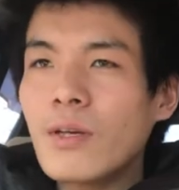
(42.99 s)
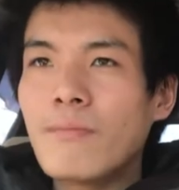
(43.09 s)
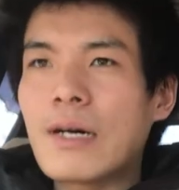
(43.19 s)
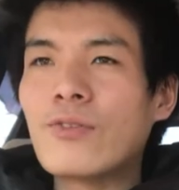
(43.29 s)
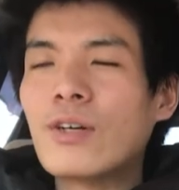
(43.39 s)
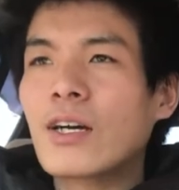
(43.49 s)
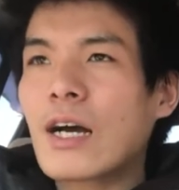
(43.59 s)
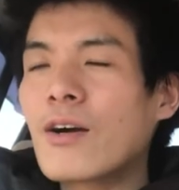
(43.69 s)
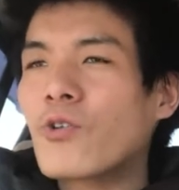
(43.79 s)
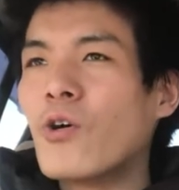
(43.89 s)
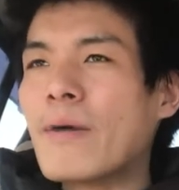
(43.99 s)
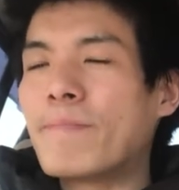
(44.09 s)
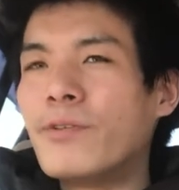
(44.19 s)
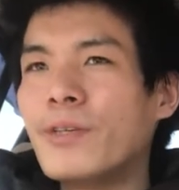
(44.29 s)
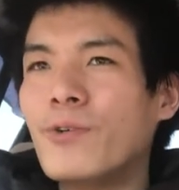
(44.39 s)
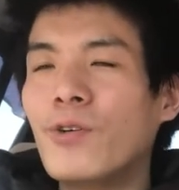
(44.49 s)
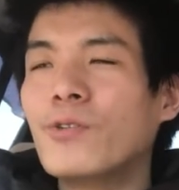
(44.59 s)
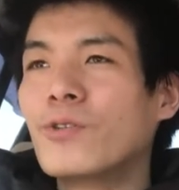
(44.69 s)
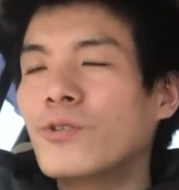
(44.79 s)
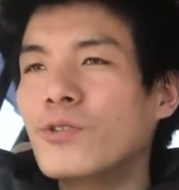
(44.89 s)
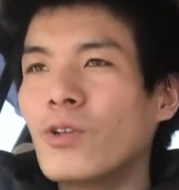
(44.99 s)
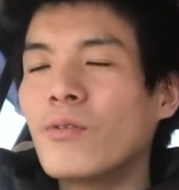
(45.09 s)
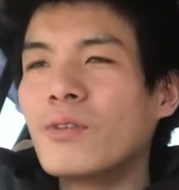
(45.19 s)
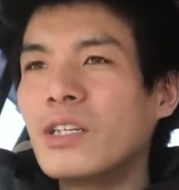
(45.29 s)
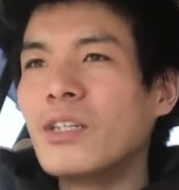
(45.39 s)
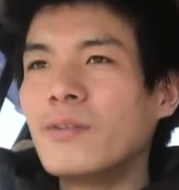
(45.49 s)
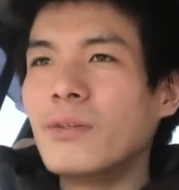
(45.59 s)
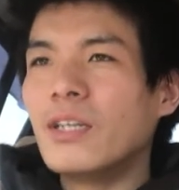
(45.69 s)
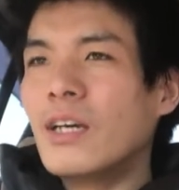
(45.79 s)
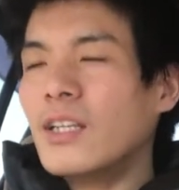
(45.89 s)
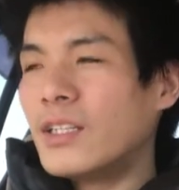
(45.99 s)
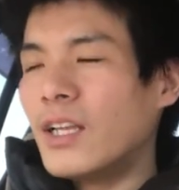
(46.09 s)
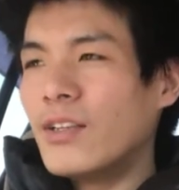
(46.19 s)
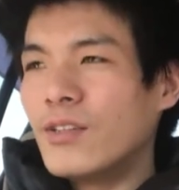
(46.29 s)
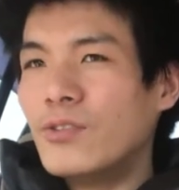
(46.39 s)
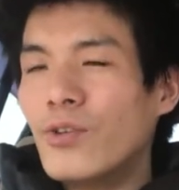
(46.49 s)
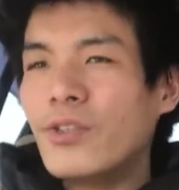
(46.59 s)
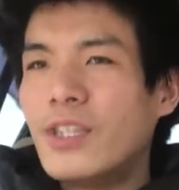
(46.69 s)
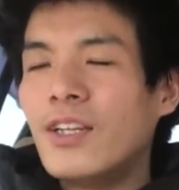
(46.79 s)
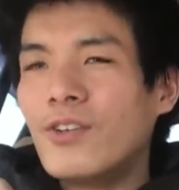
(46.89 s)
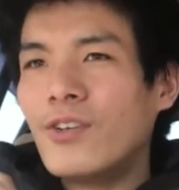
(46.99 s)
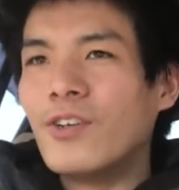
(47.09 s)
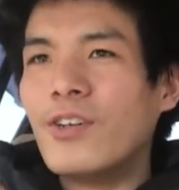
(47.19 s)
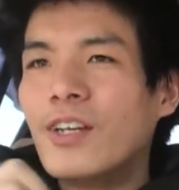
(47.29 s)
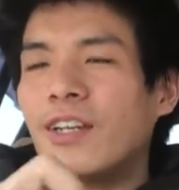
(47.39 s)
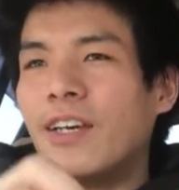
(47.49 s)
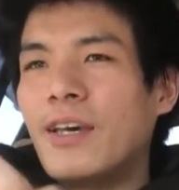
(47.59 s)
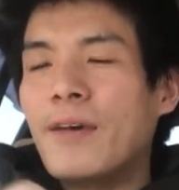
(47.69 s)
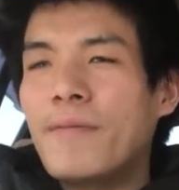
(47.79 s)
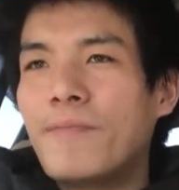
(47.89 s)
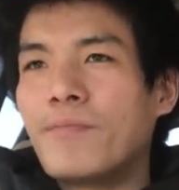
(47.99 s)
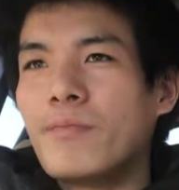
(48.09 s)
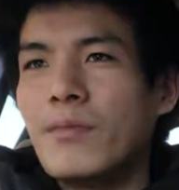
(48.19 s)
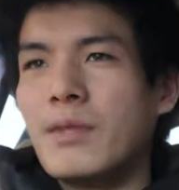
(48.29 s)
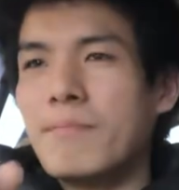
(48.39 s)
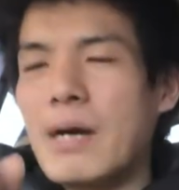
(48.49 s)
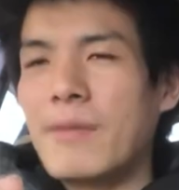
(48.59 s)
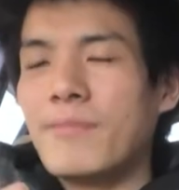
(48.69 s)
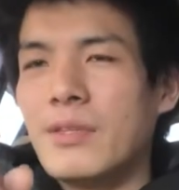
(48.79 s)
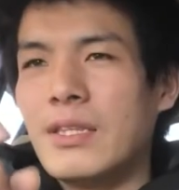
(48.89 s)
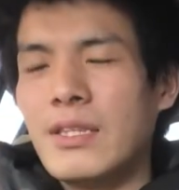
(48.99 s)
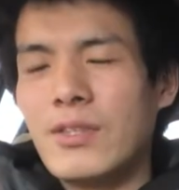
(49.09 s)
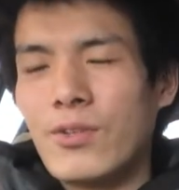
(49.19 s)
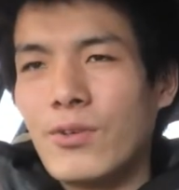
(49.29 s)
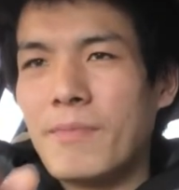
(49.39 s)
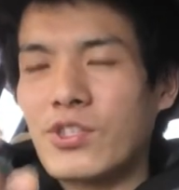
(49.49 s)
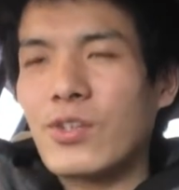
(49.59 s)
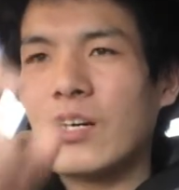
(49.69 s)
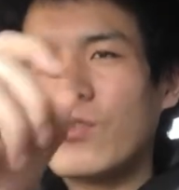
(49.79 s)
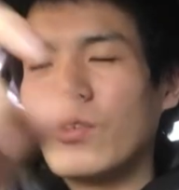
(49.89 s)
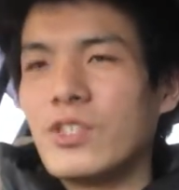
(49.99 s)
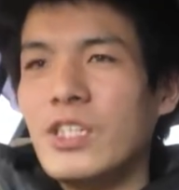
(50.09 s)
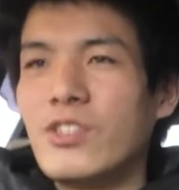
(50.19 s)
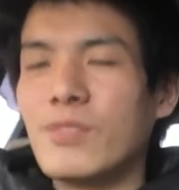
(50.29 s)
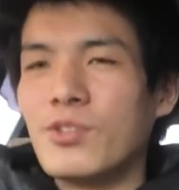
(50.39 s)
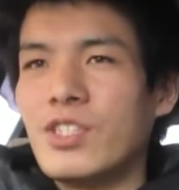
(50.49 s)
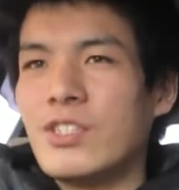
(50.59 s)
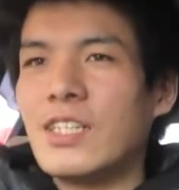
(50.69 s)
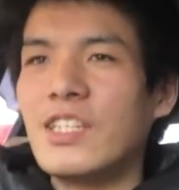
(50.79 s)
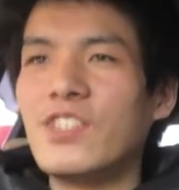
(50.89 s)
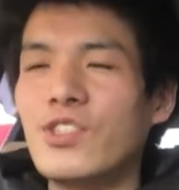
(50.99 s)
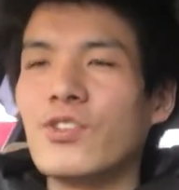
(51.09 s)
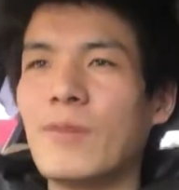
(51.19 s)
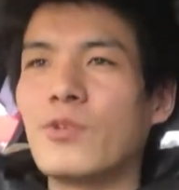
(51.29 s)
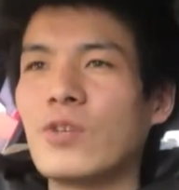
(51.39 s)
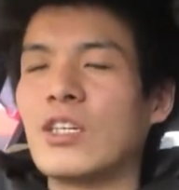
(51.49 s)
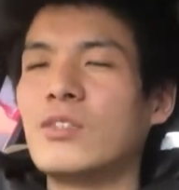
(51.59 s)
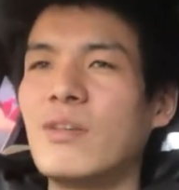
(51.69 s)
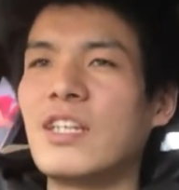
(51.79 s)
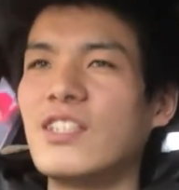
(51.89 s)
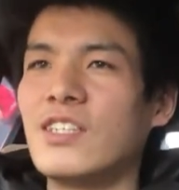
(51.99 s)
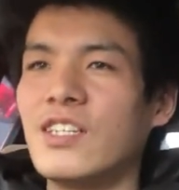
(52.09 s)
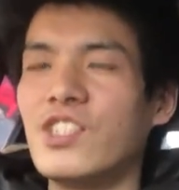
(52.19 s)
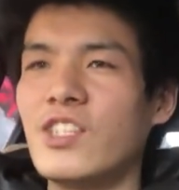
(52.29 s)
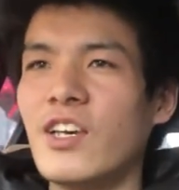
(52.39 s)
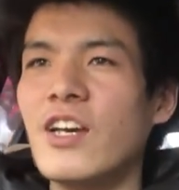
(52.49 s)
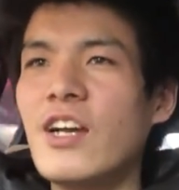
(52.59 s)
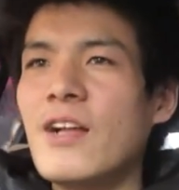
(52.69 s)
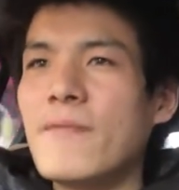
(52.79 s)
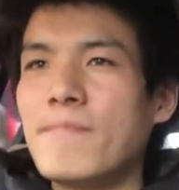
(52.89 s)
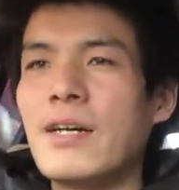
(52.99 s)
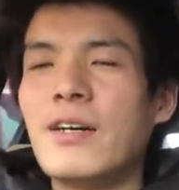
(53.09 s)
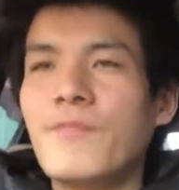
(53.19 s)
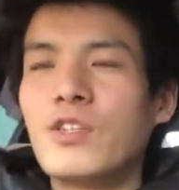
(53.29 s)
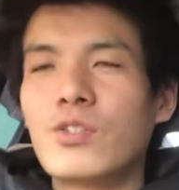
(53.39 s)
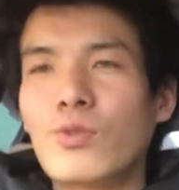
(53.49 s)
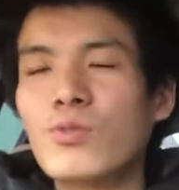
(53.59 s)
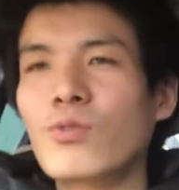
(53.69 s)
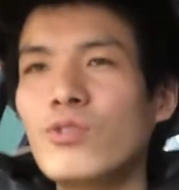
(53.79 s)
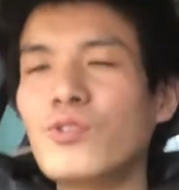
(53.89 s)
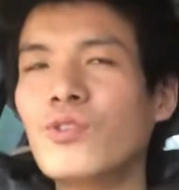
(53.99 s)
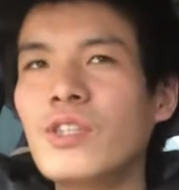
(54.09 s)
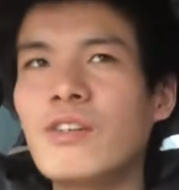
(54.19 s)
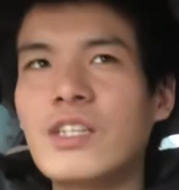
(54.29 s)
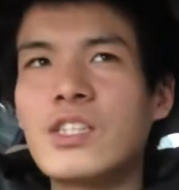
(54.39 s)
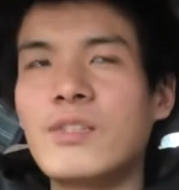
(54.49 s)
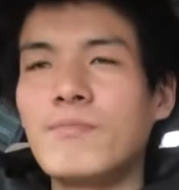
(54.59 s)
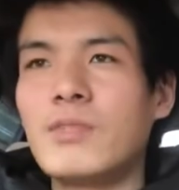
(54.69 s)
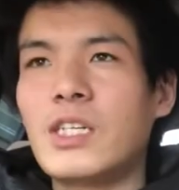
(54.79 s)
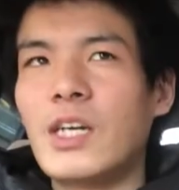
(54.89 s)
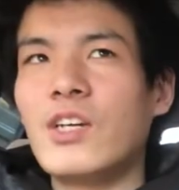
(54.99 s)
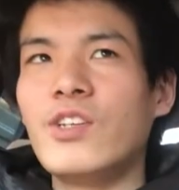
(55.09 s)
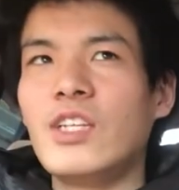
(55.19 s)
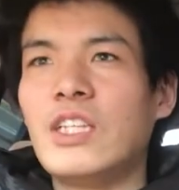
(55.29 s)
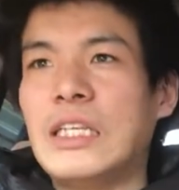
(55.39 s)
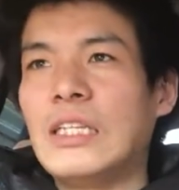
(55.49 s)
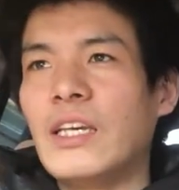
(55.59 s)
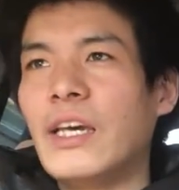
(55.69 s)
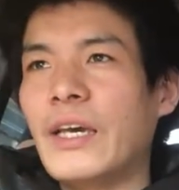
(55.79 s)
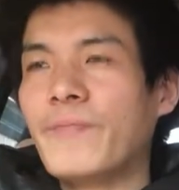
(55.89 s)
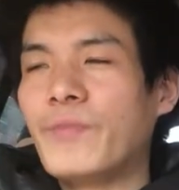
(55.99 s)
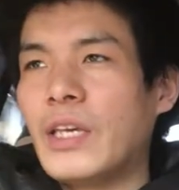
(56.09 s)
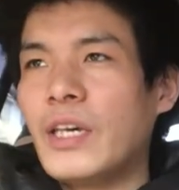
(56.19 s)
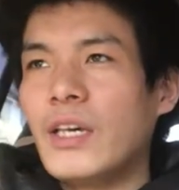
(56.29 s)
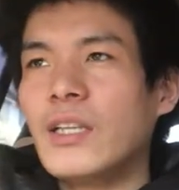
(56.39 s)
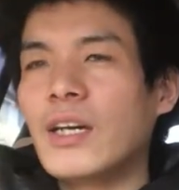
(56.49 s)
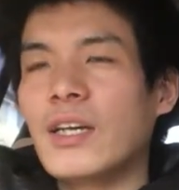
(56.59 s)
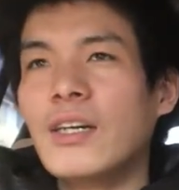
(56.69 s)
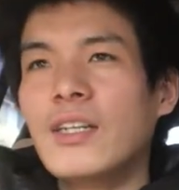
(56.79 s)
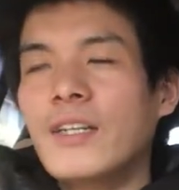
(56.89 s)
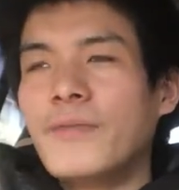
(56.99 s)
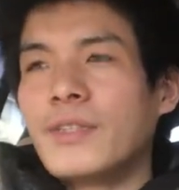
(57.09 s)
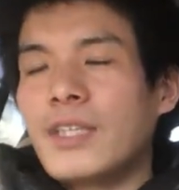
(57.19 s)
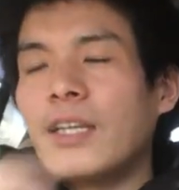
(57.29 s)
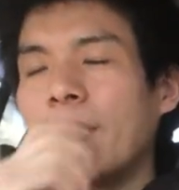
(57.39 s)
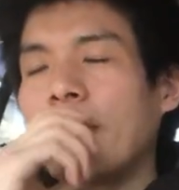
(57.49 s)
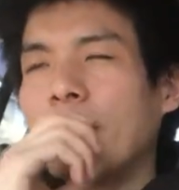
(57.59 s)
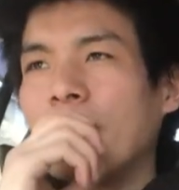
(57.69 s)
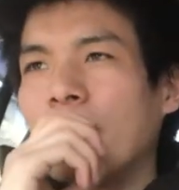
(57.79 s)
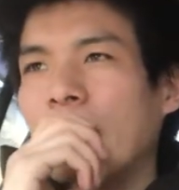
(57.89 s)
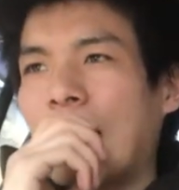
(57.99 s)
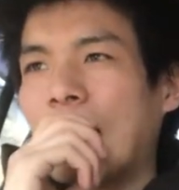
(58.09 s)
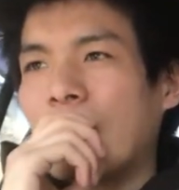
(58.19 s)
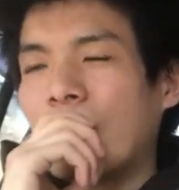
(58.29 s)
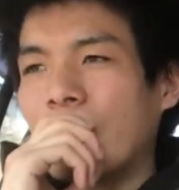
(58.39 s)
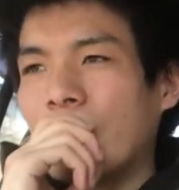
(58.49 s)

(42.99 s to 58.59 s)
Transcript: まあ、あの観光マップにもこううどんてうどん店の、えーま、んと場所がこういくつも記されてるようなものが配られたりしてまあそこそこうどんには力を入れていてでなんか埼玉もなんか